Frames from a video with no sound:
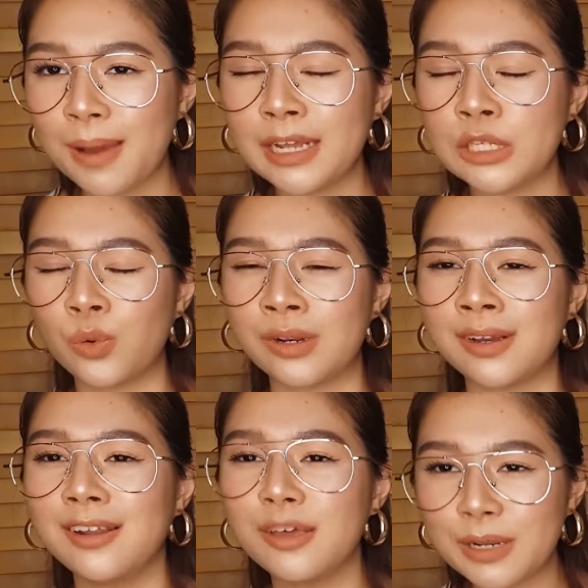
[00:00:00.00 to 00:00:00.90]
มากที่สุด
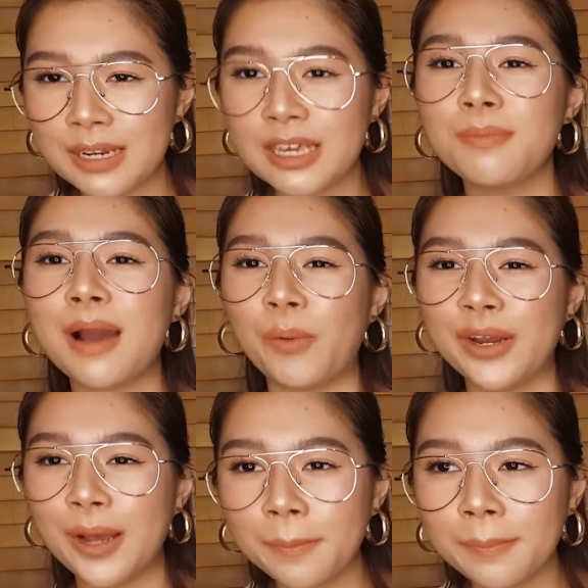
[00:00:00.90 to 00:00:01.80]
ก็เลยเป็นที่มาว่า
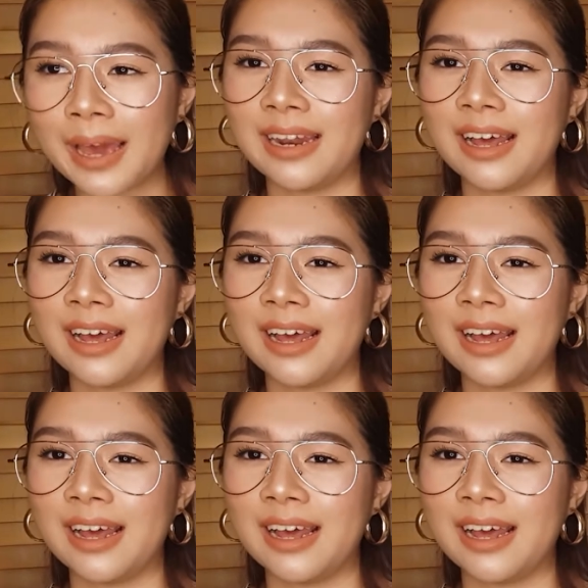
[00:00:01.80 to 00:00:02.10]
ทำไม